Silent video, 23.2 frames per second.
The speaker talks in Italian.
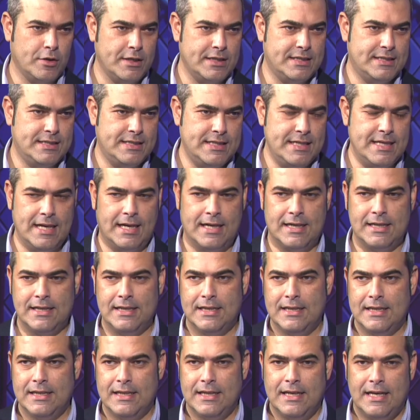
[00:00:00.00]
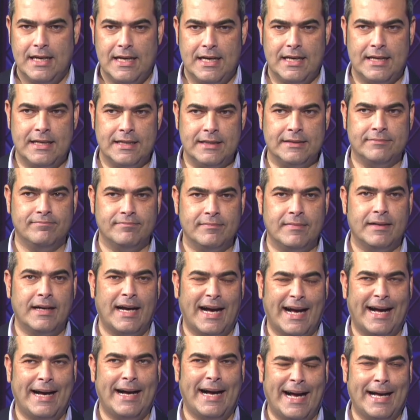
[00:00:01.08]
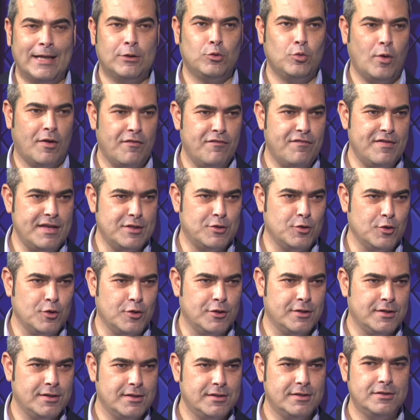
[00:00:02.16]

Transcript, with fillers: che sia. Eh, a tuo avviso,